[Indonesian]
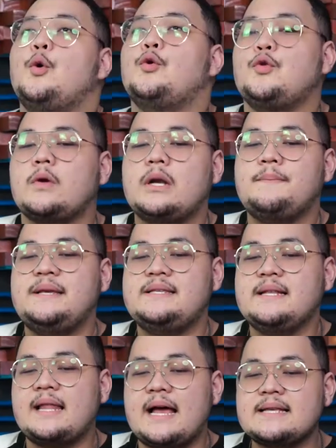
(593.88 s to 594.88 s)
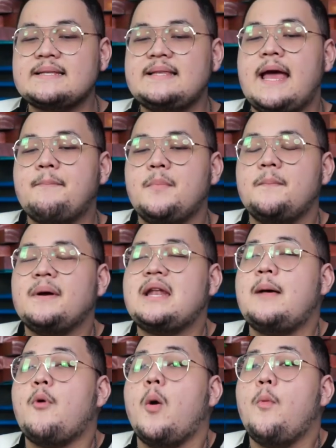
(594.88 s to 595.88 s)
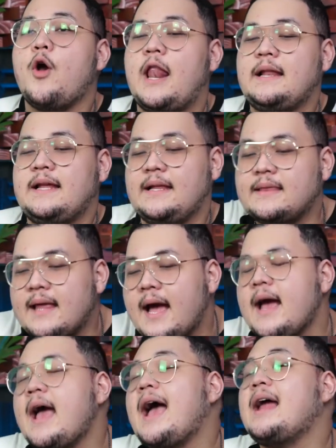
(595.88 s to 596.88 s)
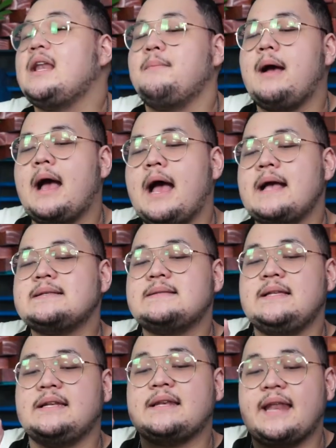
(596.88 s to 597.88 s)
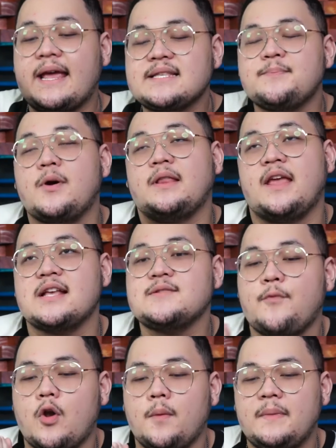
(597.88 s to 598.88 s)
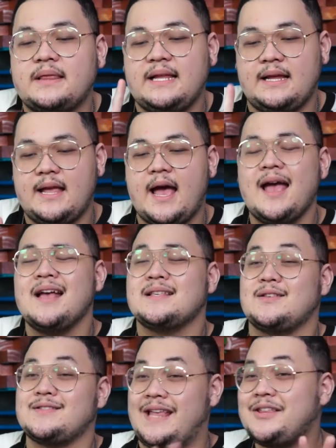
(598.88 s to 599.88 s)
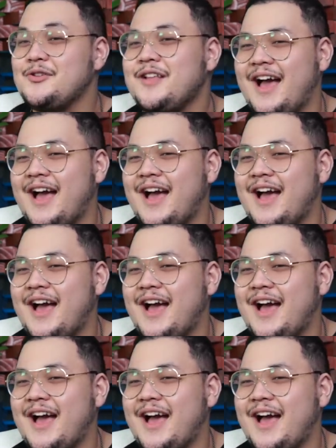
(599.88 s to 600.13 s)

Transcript: untuk lebih jelas dan memperdalam obrolan kita akan dibahas di next podcast volume 3. So stay tune